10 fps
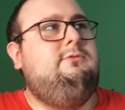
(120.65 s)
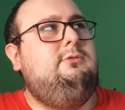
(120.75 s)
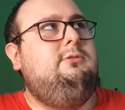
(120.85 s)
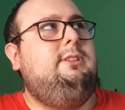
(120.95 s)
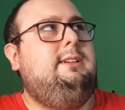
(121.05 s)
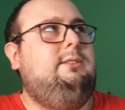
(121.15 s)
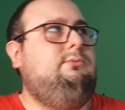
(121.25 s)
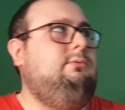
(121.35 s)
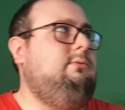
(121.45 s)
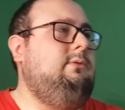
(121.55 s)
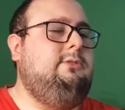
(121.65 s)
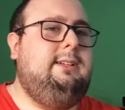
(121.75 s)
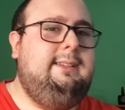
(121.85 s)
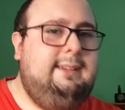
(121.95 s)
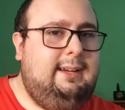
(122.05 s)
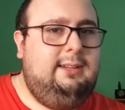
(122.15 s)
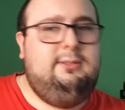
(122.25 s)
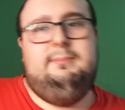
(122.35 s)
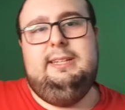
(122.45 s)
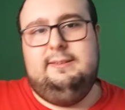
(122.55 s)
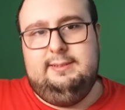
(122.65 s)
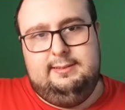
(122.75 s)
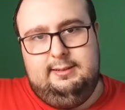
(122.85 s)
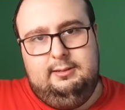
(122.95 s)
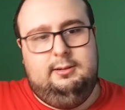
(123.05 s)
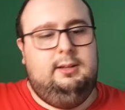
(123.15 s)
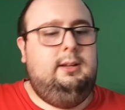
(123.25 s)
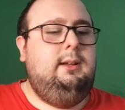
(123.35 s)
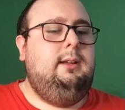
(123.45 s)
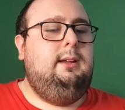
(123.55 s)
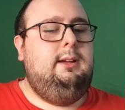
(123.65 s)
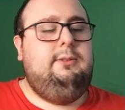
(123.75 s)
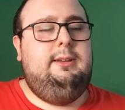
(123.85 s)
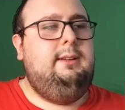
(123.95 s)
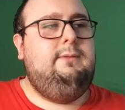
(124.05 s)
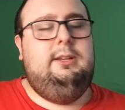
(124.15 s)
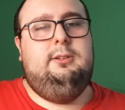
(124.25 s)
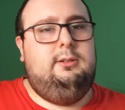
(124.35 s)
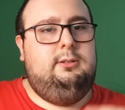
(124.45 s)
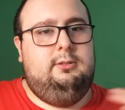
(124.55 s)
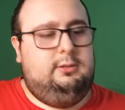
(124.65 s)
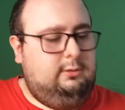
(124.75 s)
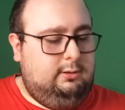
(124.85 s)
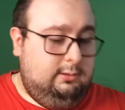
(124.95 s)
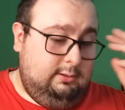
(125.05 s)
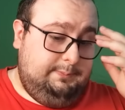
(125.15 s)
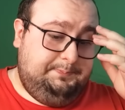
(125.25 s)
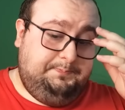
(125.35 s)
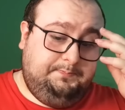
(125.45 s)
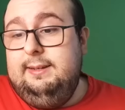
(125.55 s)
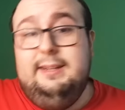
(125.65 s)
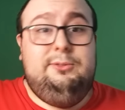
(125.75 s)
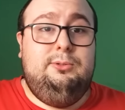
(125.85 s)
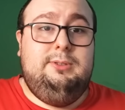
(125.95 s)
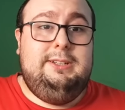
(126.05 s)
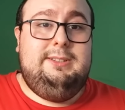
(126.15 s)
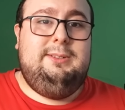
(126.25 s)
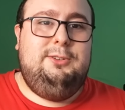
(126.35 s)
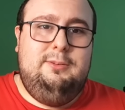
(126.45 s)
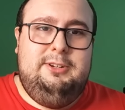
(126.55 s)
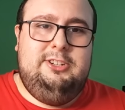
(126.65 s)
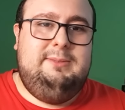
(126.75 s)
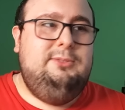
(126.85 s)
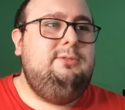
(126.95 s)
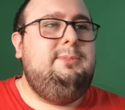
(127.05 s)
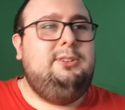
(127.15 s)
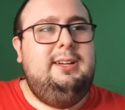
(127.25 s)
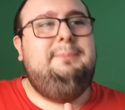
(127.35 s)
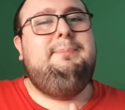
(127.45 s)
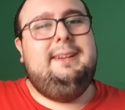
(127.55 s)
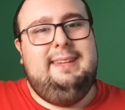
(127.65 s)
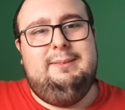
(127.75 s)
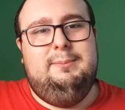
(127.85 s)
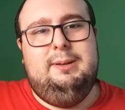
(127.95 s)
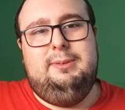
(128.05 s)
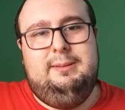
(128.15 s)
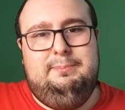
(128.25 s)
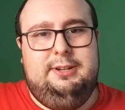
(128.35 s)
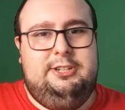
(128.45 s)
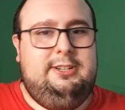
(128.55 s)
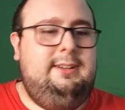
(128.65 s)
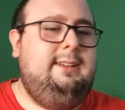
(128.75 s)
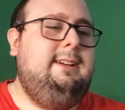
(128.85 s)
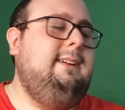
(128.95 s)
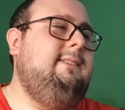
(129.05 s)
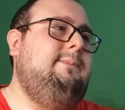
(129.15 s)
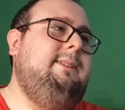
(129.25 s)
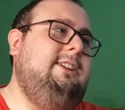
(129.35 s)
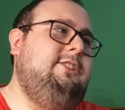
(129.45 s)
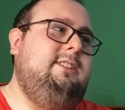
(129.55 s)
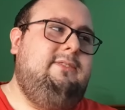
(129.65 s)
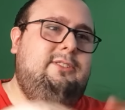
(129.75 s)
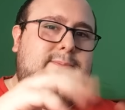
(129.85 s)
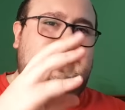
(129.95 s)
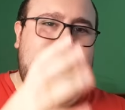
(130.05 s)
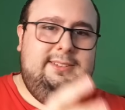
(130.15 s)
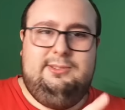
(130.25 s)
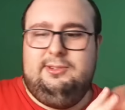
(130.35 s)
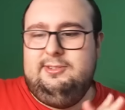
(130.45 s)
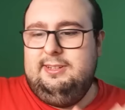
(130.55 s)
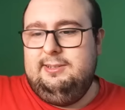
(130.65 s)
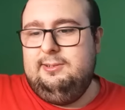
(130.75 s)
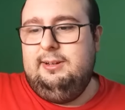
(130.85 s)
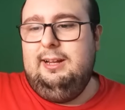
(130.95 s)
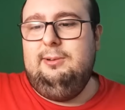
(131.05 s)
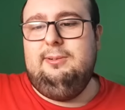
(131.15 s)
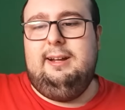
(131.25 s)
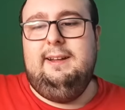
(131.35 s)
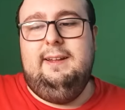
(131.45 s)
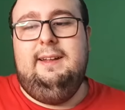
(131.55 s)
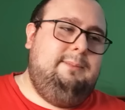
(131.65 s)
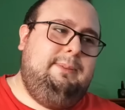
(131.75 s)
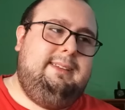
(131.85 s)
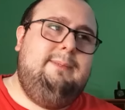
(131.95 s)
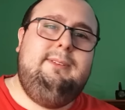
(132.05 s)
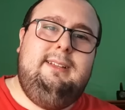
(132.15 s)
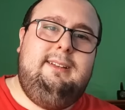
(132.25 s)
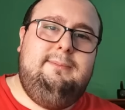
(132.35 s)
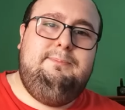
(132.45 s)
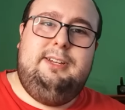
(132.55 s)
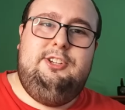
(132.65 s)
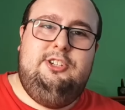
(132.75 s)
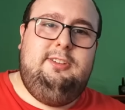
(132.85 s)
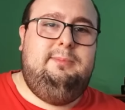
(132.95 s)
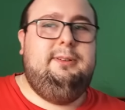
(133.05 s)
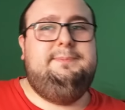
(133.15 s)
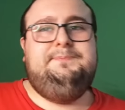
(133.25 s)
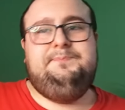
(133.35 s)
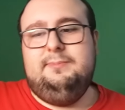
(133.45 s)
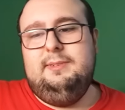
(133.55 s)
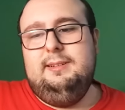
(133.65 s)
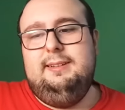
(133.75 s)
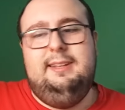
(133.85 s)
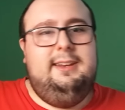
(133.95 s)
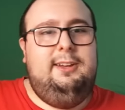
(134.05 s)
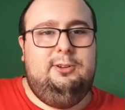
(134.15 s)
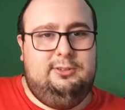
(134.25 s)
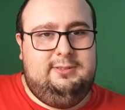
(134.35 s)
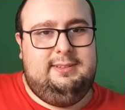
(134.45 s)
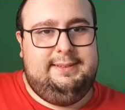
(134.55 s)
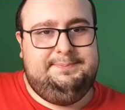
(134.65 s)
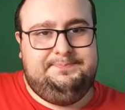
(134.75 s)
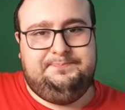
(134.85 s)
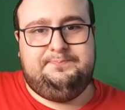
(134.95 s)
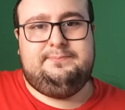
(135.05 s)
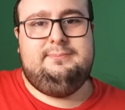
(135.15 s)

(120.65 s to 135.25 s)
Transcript: fuori che è tutto saltato, mi dà fastidio. E quindi il video l'ho tolto. Detto questo, cominciamo subito e partiamo proprio da Brescianini, ragazzi, perché c'è da fare un bel discorsetto. Allora, partiamo dal principio. Ieri notte